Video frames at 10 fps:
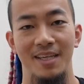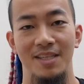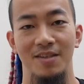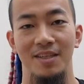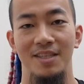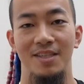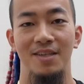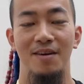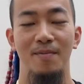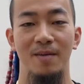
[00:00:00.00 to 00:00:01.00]
出勤
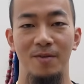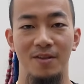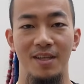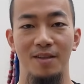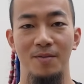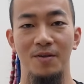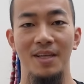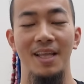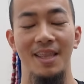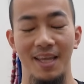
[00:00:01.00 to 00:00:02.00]
中はまあプロテイン飲み放
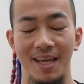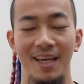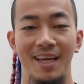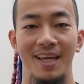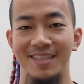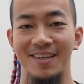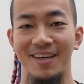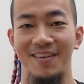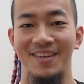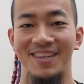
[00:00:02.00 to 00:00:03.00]
題なんでそれ
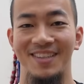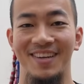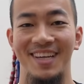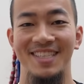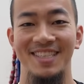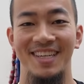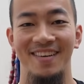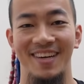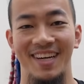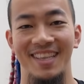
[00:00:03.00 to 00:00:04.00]
が魅力と感じる
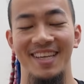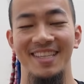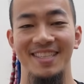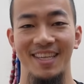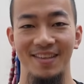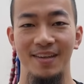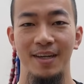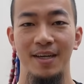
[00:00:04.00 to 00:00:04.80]
かは分かんないですけど